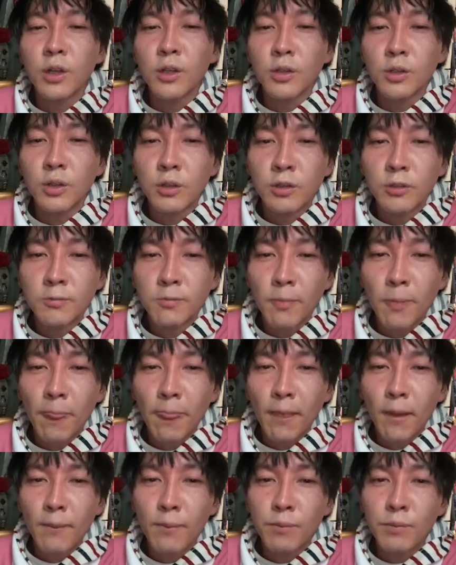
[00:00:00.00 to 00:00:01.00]
楽の。
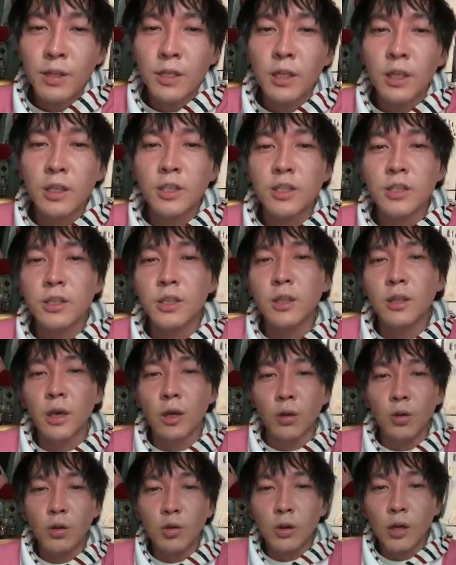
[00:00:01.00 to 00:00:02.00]
みんな知って
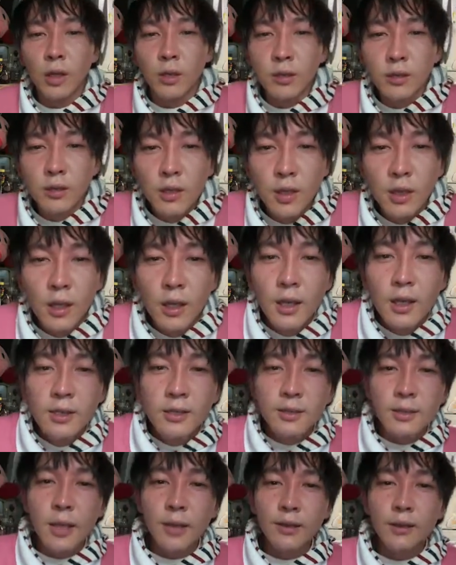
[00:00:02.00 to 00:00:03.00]
だろ、こあの、
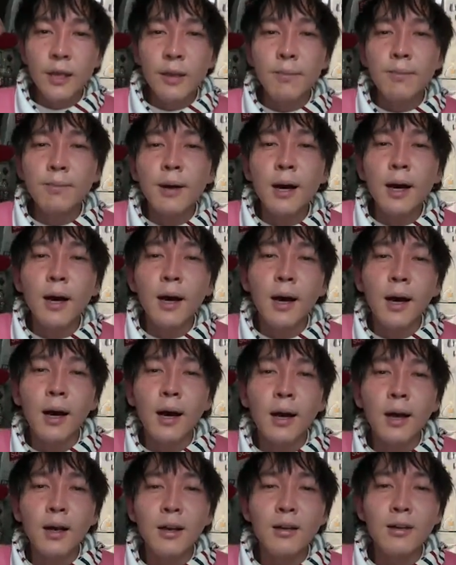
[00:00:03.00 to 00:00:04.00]

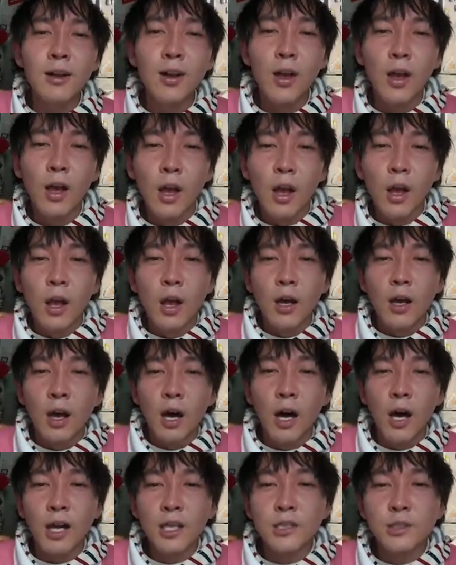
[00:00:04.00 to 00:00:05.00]
セテンバー、
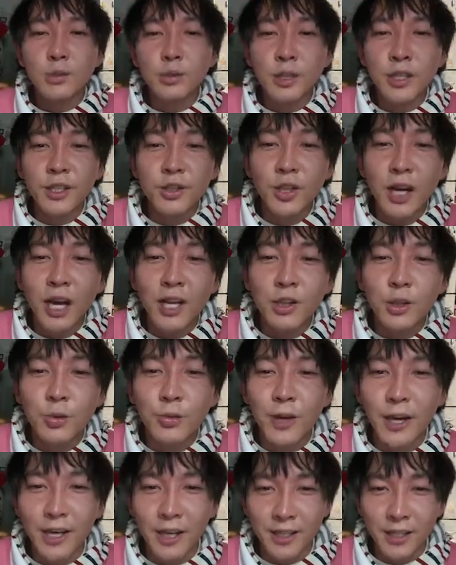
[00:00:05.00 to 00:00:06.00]
アースウィンド&
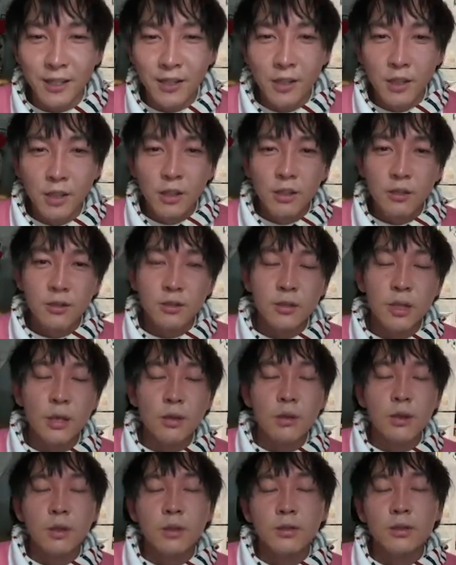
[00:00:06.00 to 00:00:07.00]
ファイヤーだ。
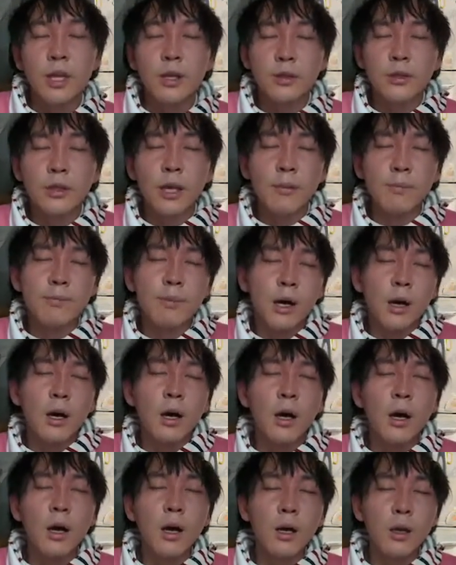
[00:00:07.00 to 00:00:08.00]
セ、
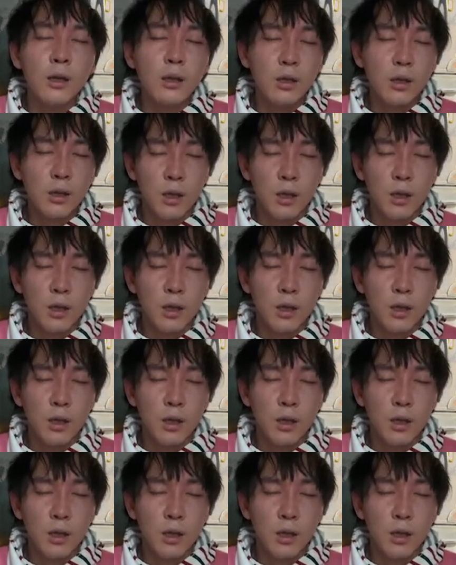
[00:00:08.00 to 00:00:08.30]
セテンバー、